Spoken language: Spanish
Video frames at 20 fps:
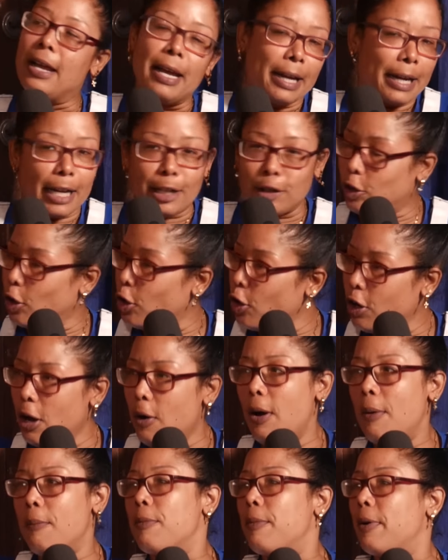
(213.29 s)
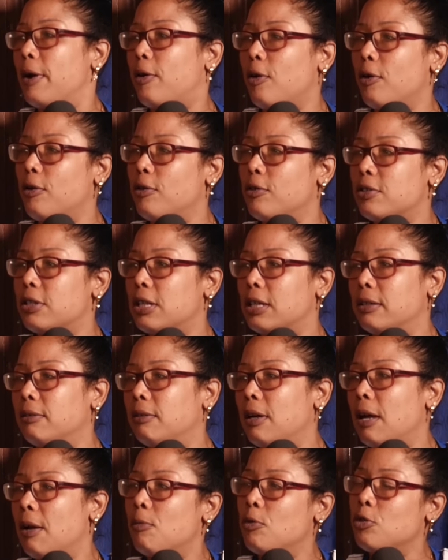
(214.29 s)
Que en todos los lados a mí me conocen.
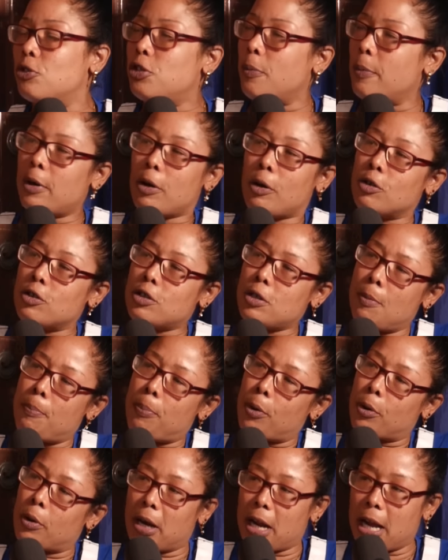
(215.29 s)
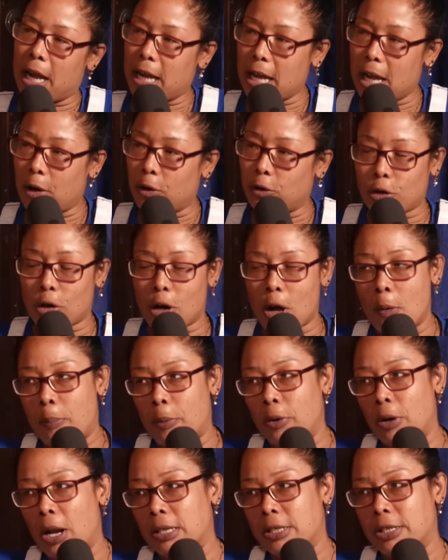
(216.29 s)
En muchos me conocen por Grey, en otro lado
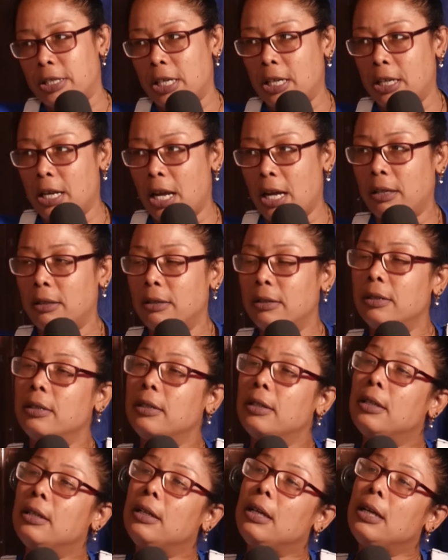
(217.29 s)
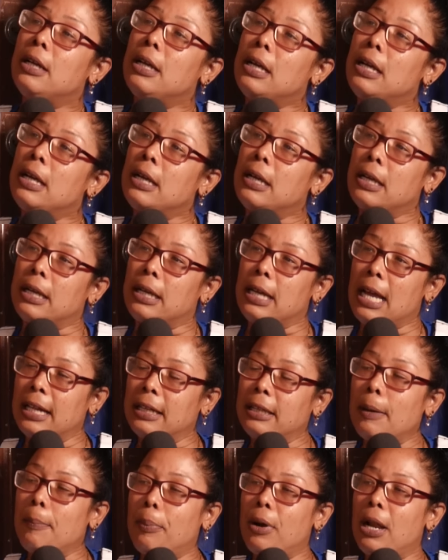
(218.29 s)
por la China. Y
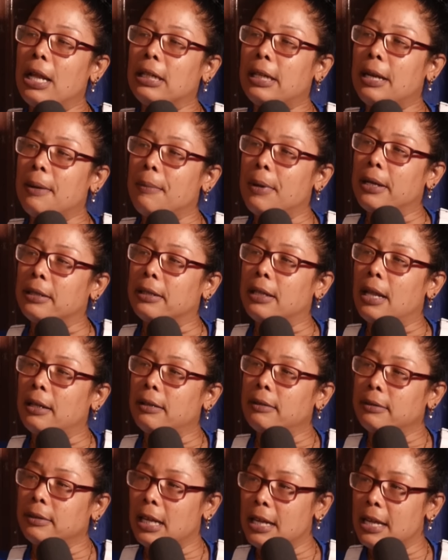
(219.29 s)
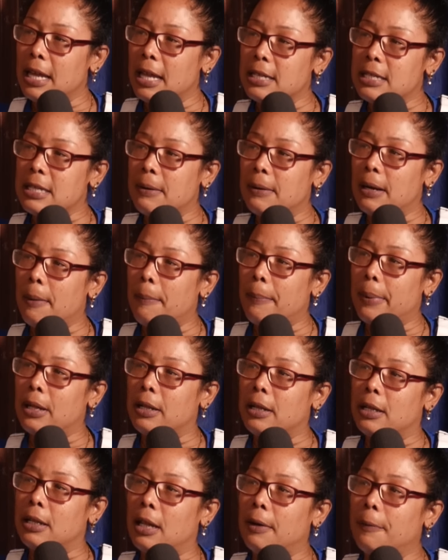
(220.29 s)
antes por la Tremenda, de allá de Sabana
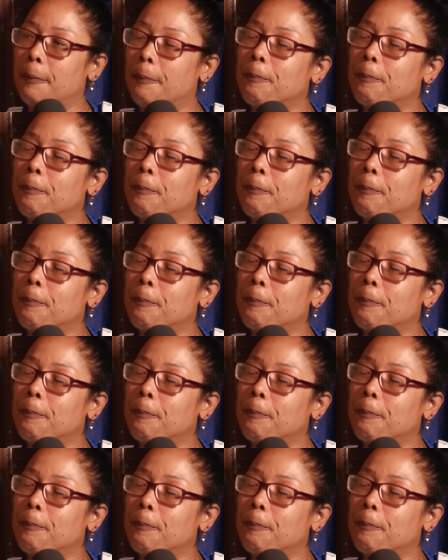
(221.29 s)
Perdida.